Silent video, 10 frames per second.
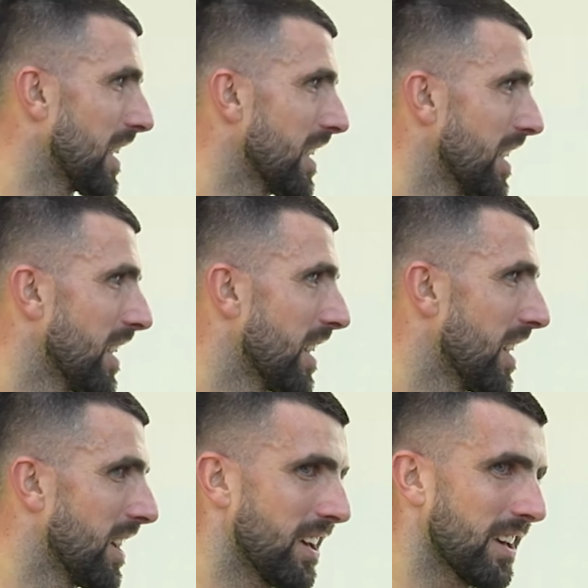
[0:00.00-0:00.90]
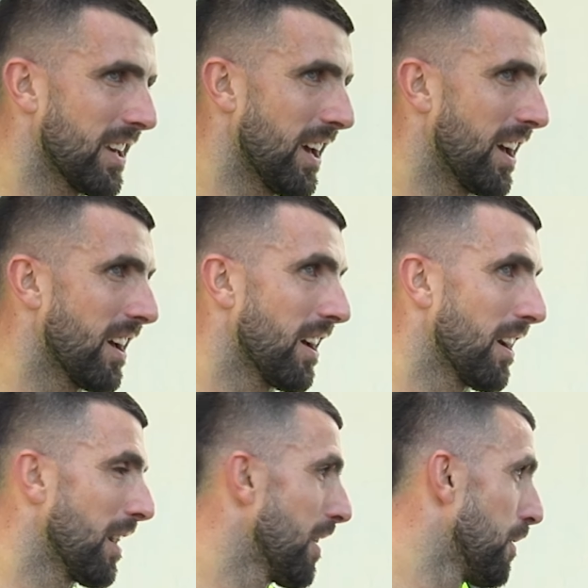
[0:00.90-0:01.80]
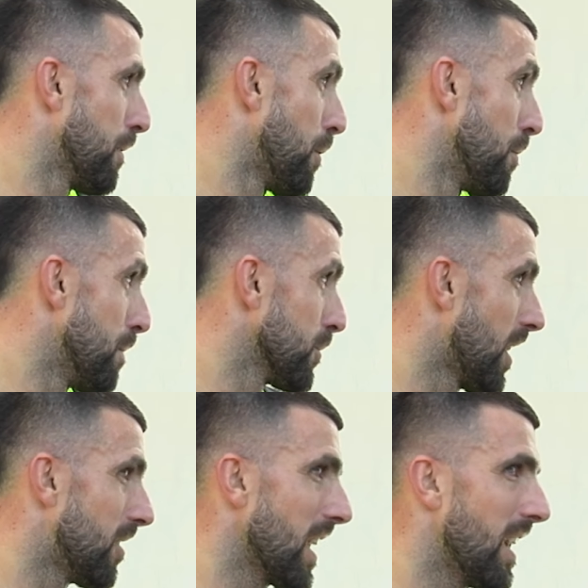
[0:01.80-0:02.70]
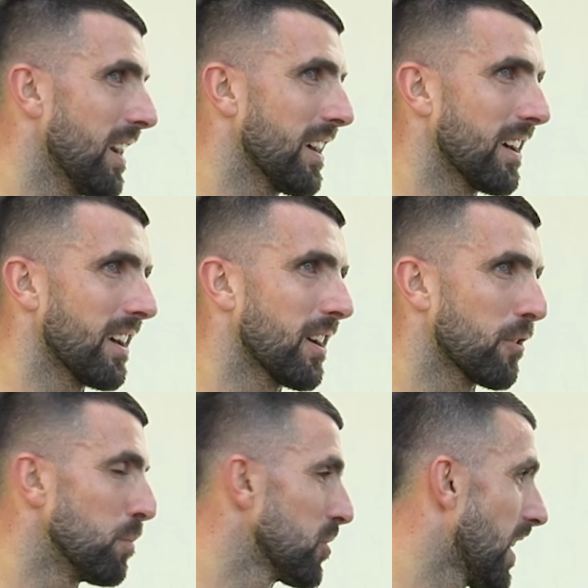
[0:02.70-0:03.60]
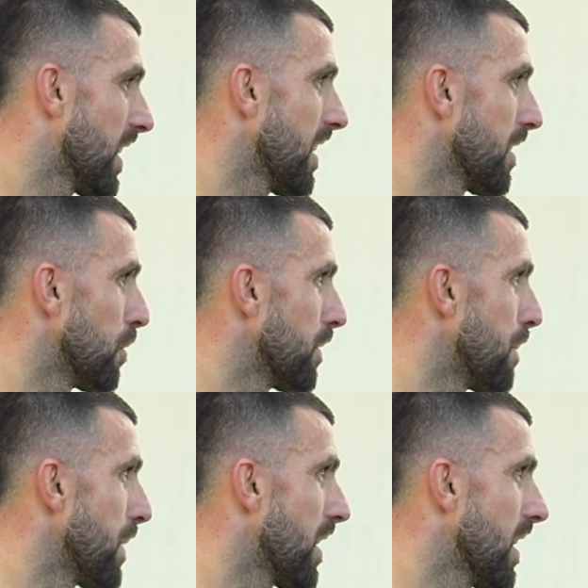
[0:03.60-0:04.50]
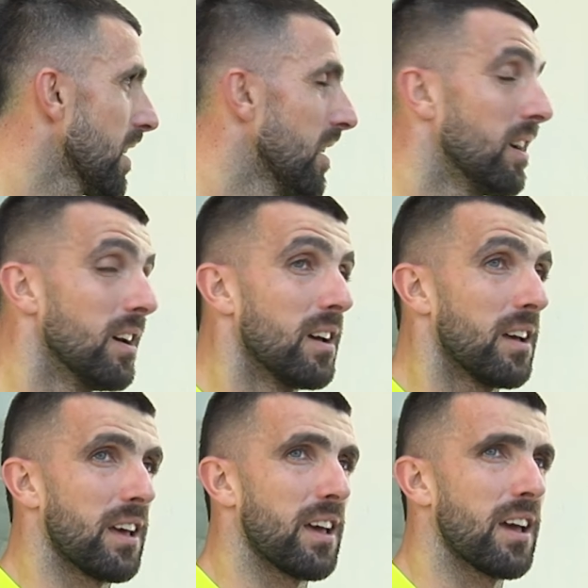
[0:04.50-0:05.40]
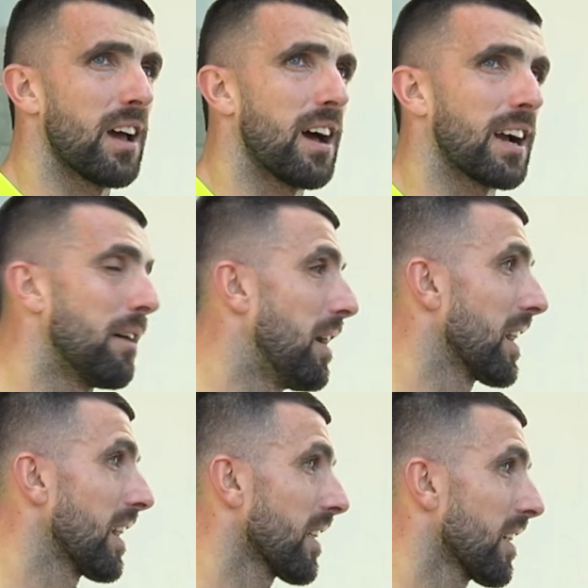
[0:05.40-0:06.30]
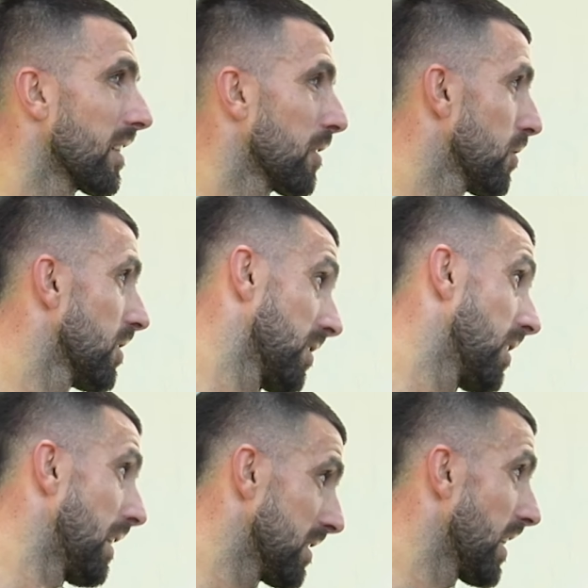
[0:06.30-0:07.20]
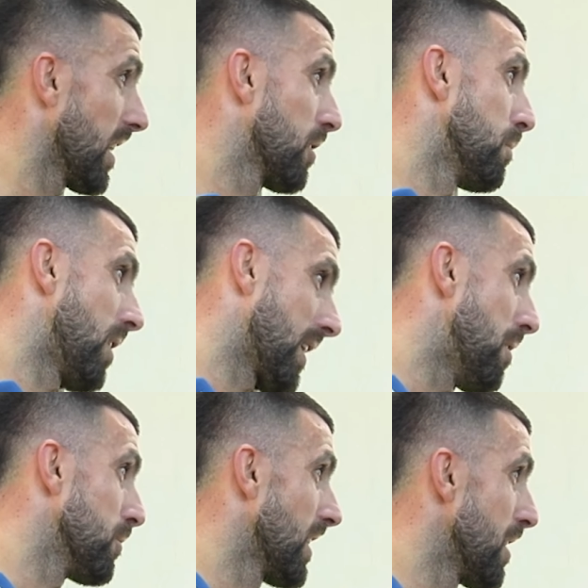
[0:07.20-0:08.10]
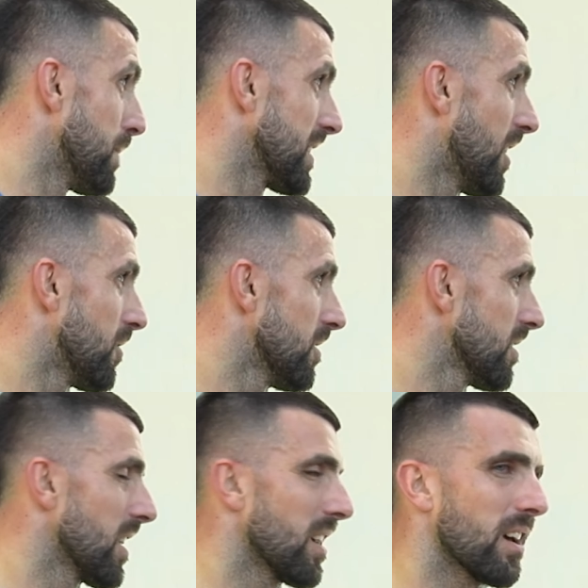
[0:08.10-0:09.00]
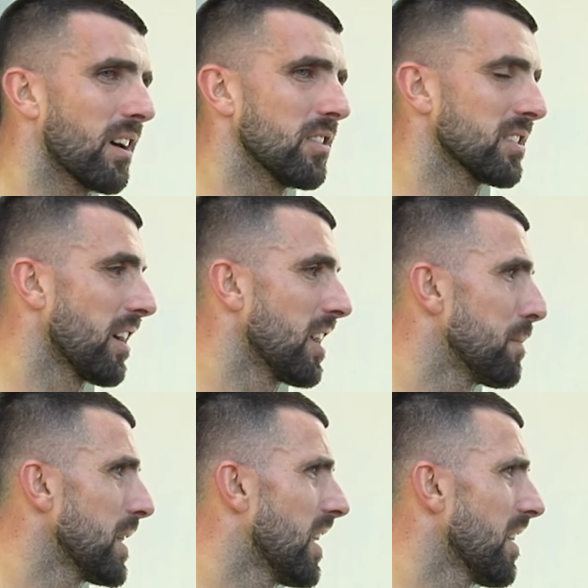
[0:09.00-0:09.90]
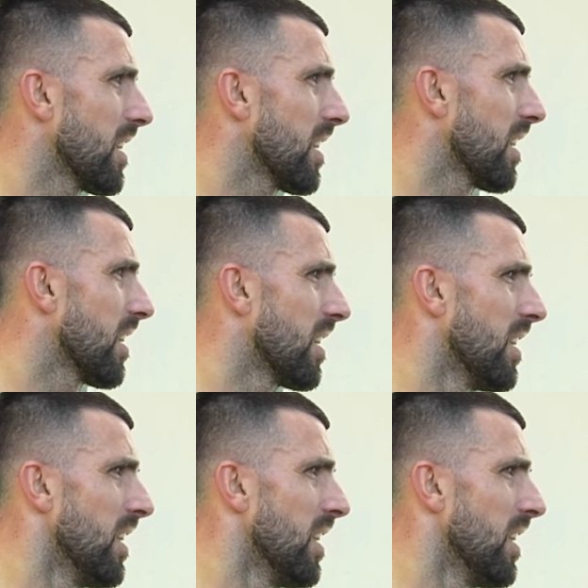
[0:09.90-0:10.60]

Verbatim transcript: que, volvemos ahora, eh, con muchas ganas de volver a empezar, a eh, acabar, en seguir como acabamos el año pasado, ¿no? Eh, con esa dinámica de,